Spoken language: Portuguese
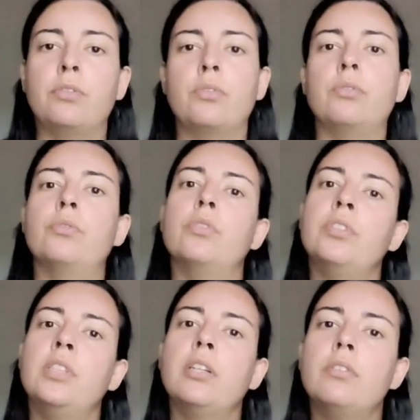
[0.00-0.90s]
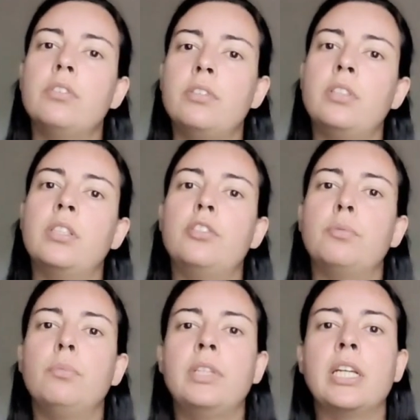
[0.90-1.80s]
mas os controles da Goldman
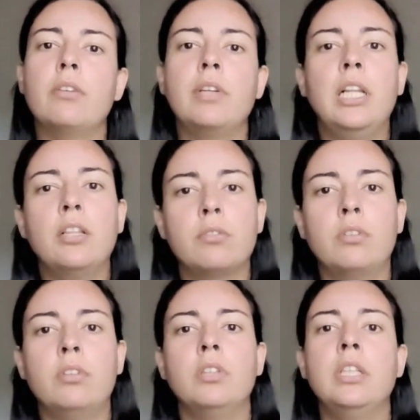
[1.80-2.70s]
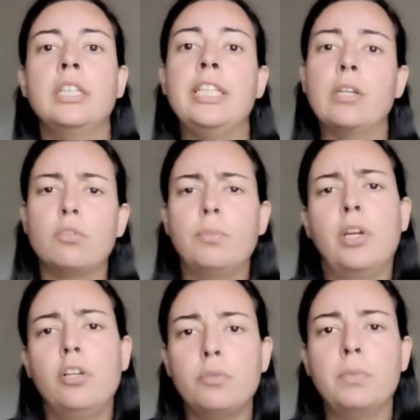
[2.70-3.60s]
Sachs publicaram um relatório que é um dos
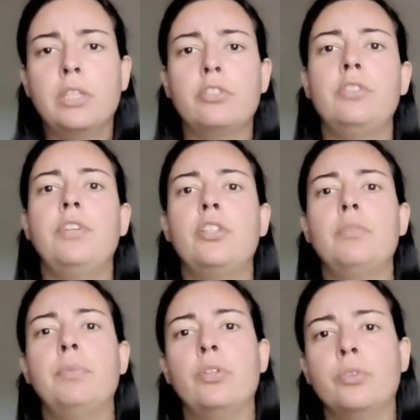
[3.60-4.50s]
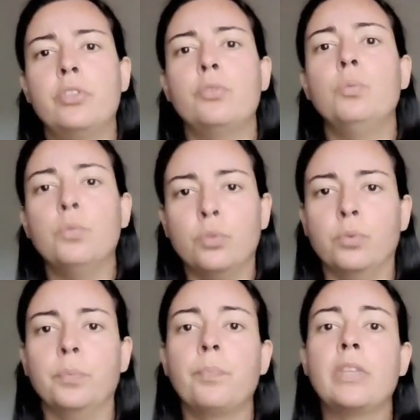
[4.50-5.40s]
maiores bancos de investidores do
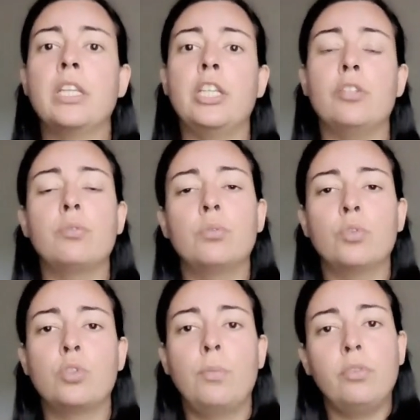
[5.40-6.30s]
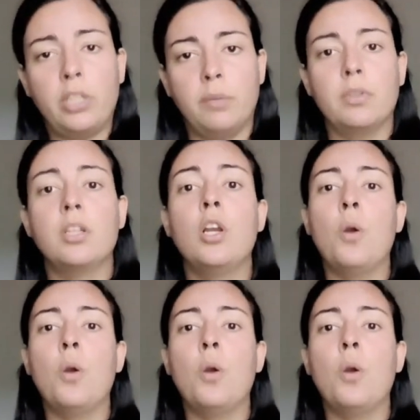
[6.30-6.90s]
mundo, que estudou sobre o tema.